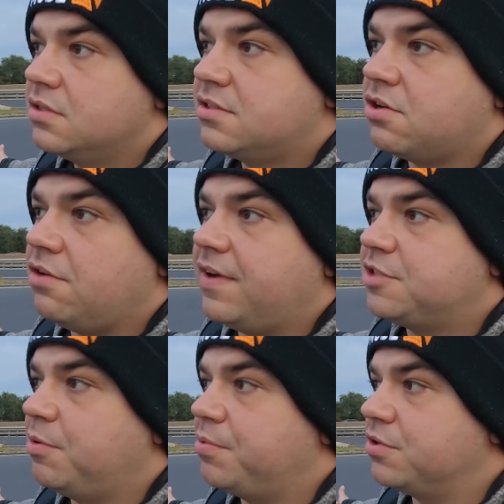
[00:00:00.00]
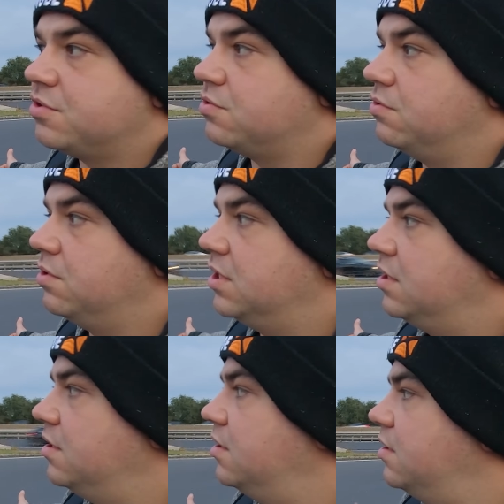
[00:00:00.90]
schować po prostu, yy,
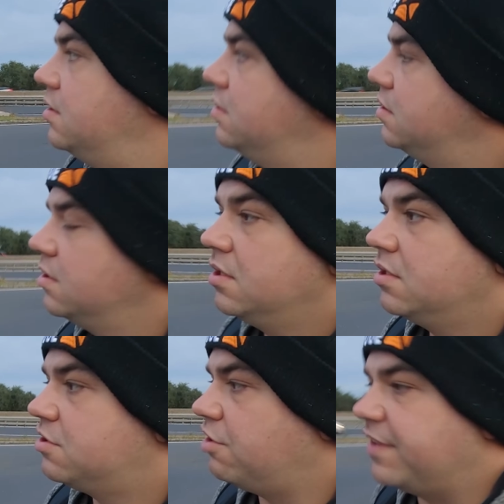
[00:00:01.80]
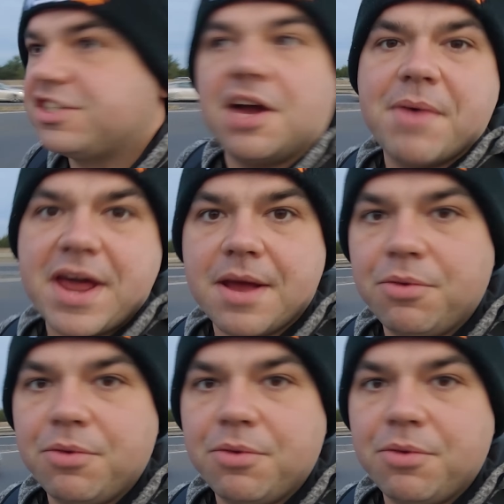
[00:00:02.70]
schować kamerę,